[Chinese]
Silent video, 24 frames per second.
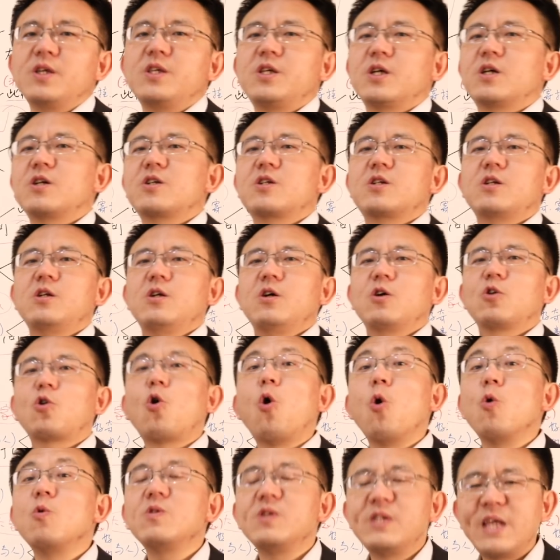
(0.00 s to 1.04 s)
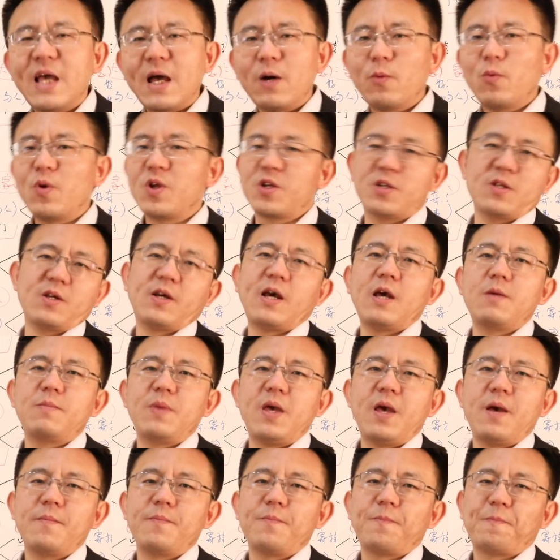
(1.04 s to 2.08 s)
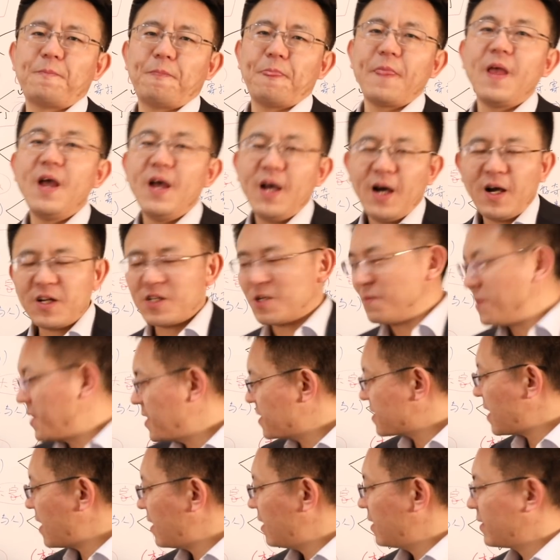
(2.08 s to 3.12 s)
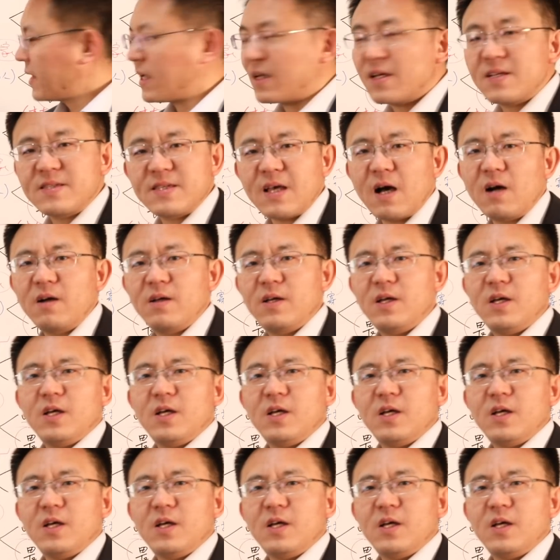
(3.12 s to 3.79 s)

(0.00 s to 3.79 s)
一个是空间位置的改变，啊，什么意思呢？大家想，